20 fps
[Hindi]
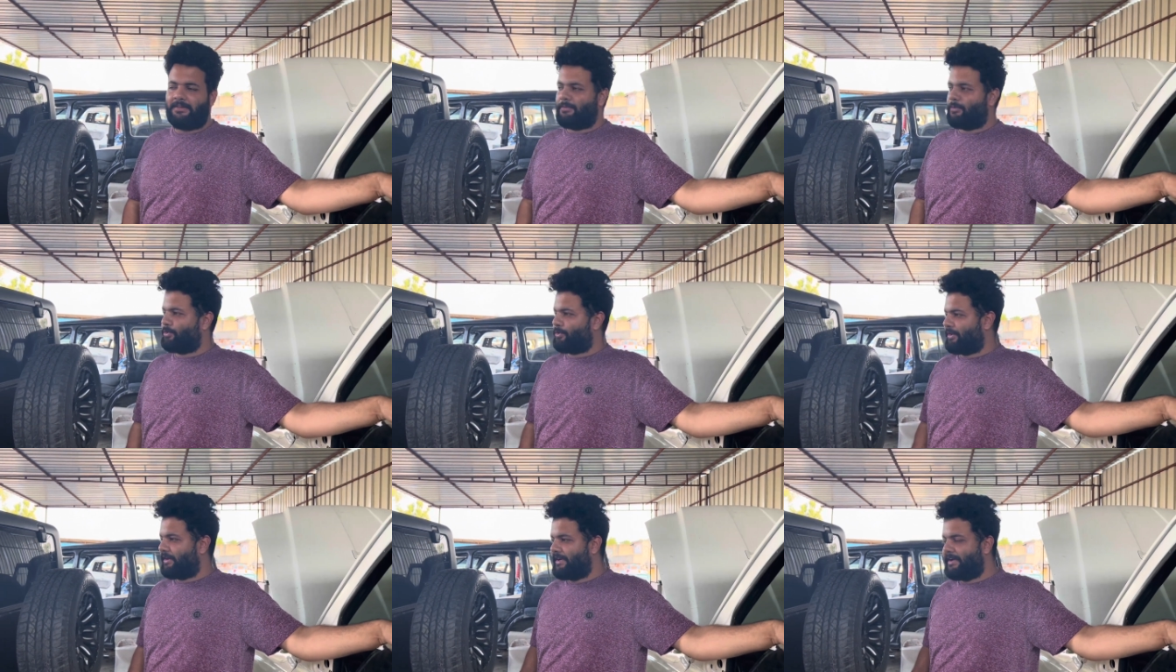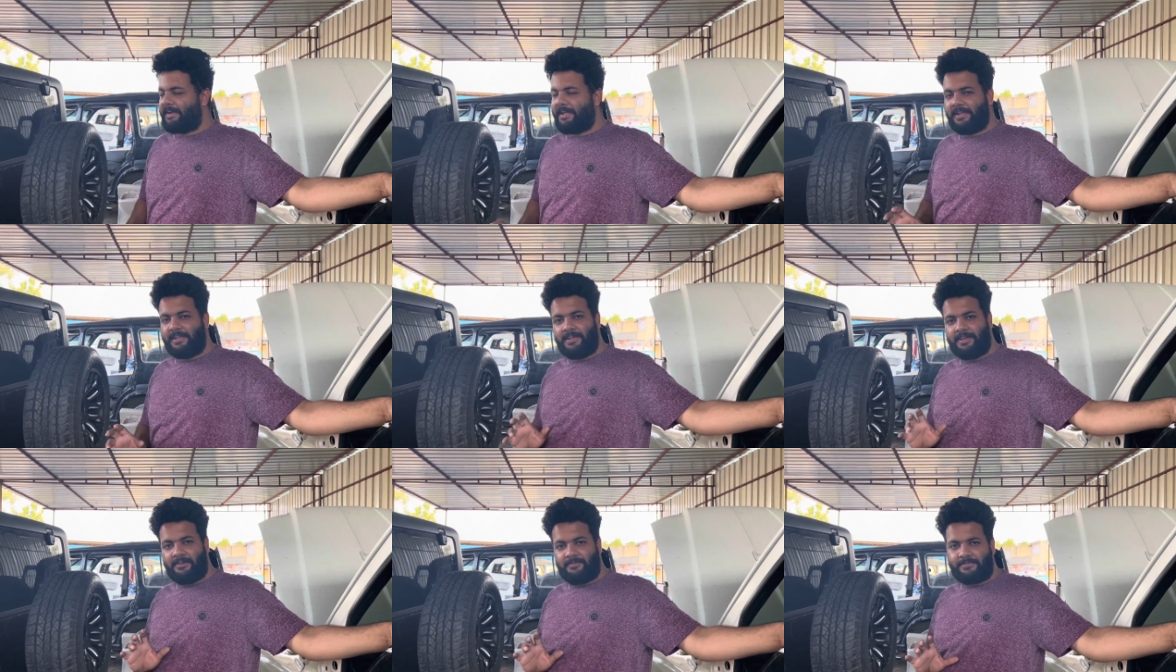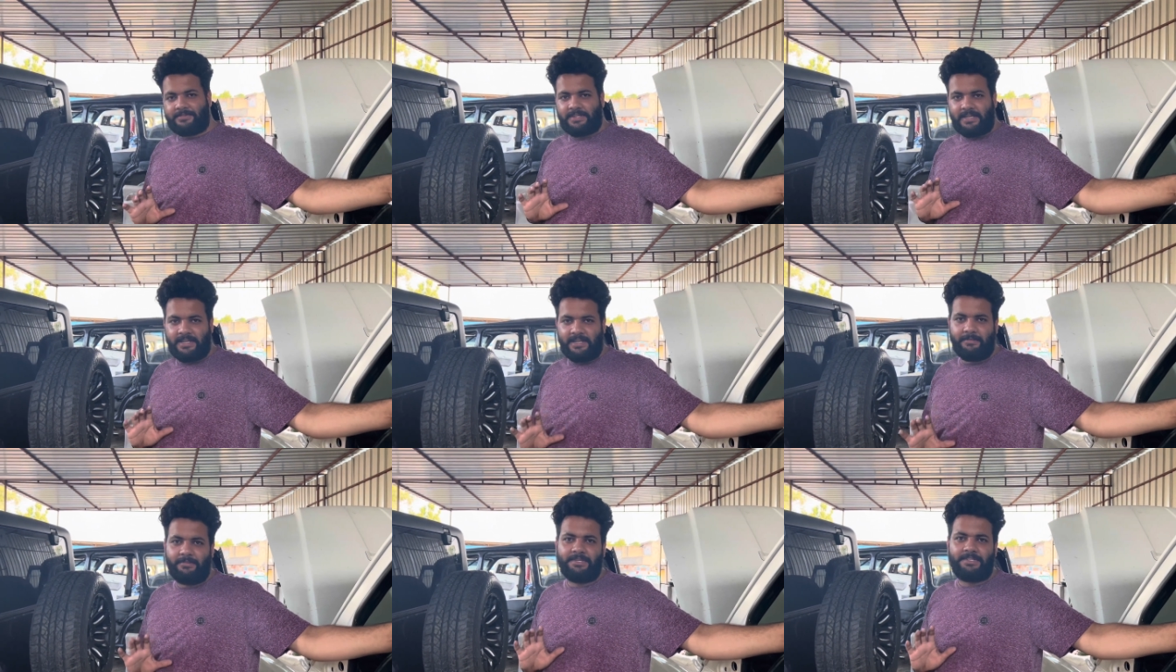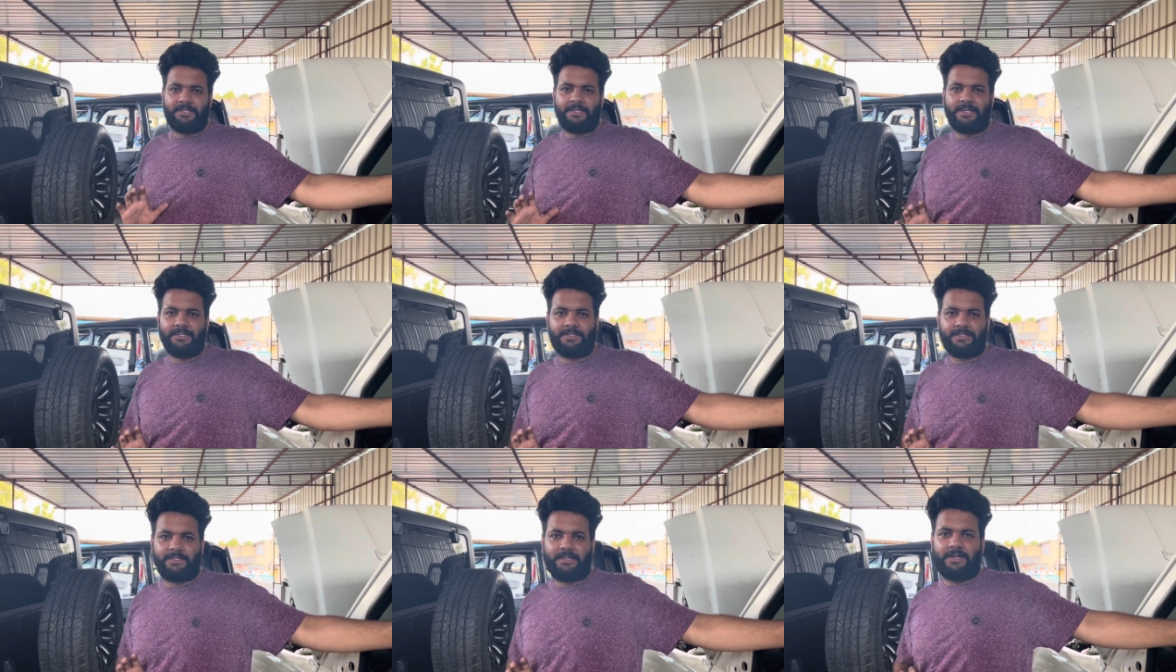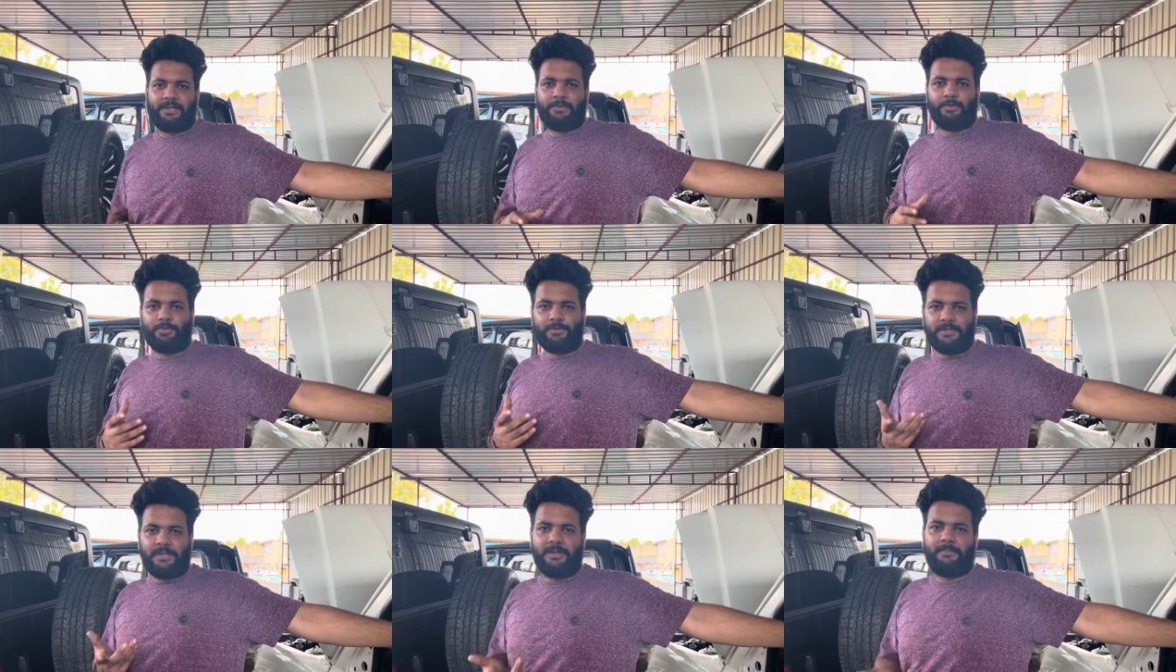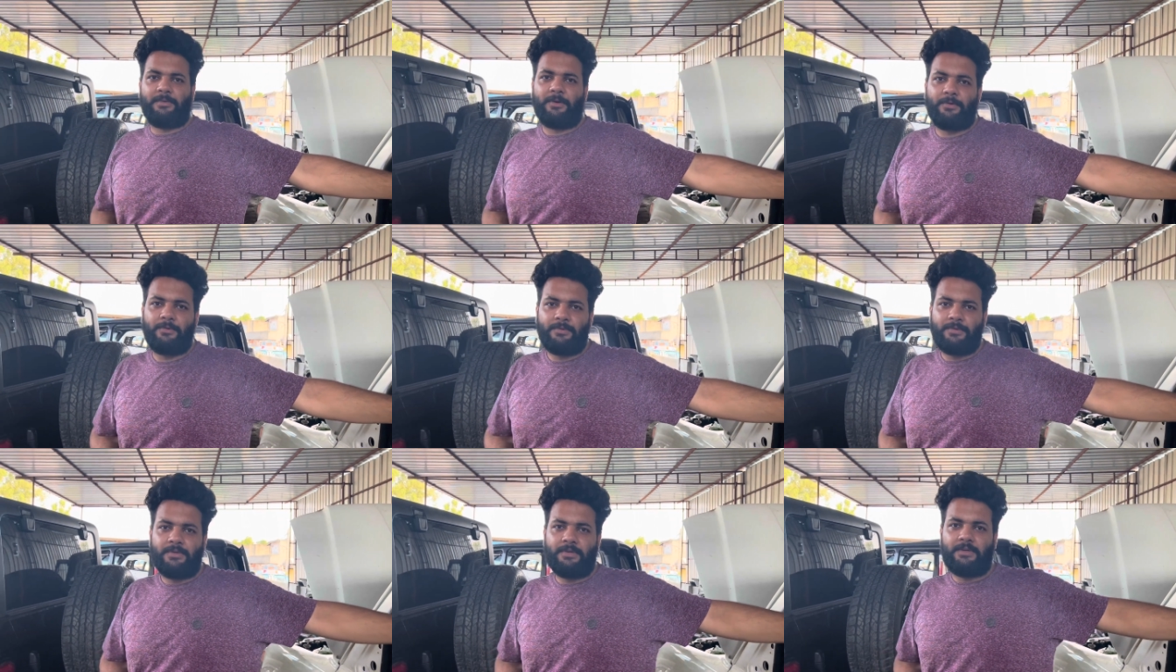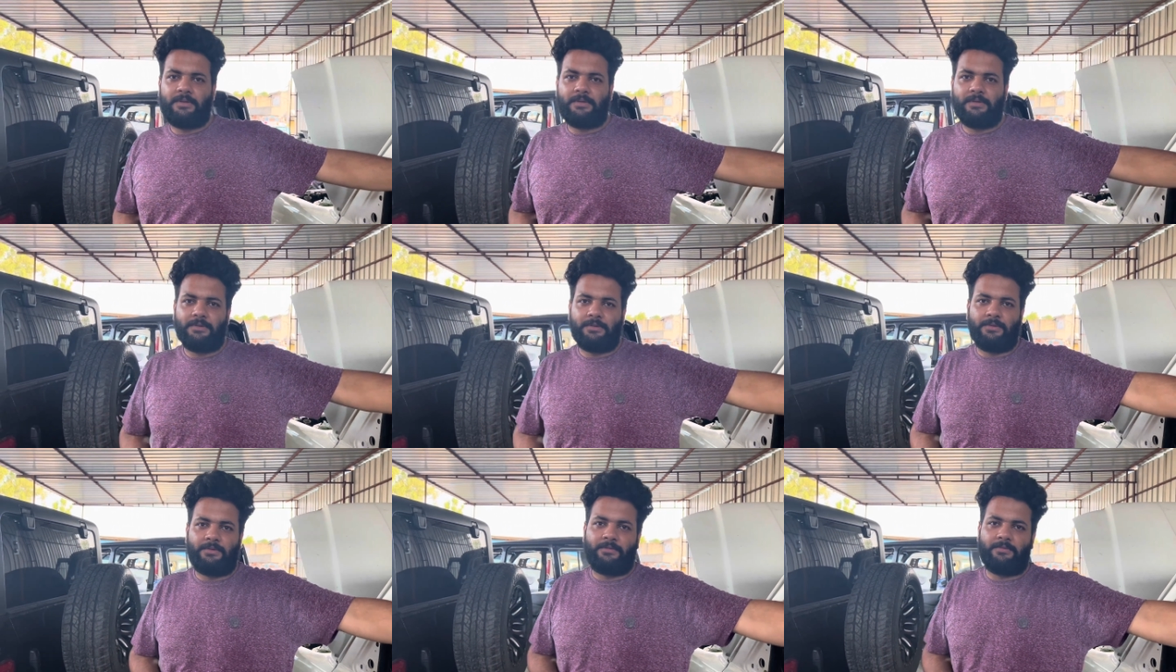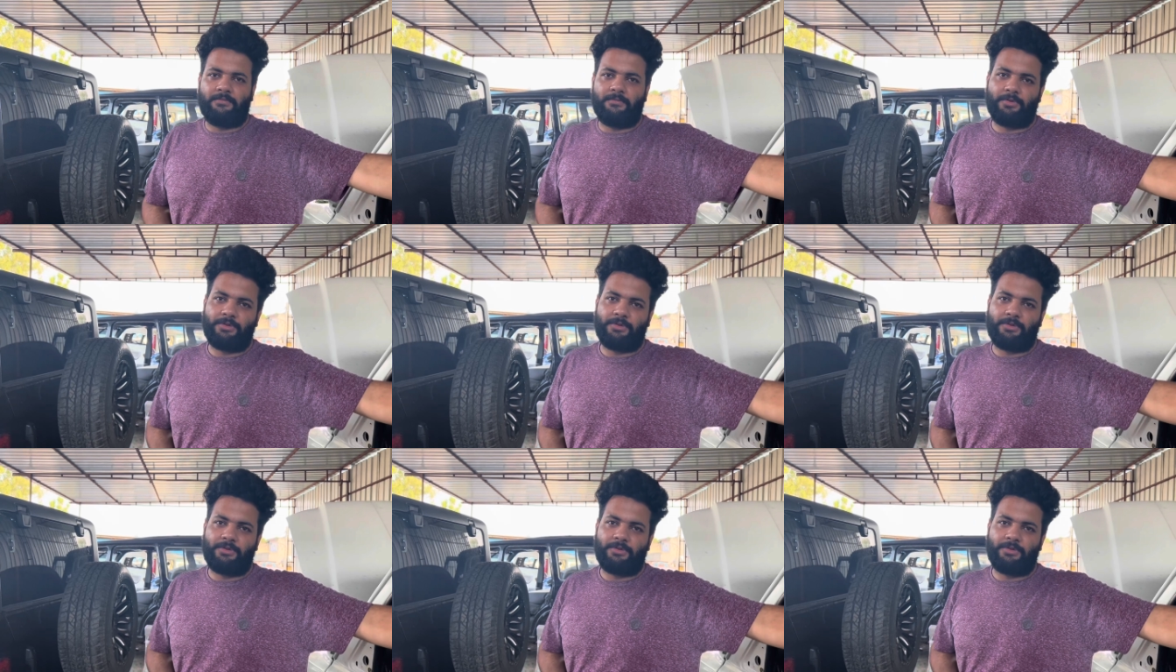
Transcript: उतनी डेली रफ चलनी भी चाहिए जिसका यूज ले पाओ हम्म।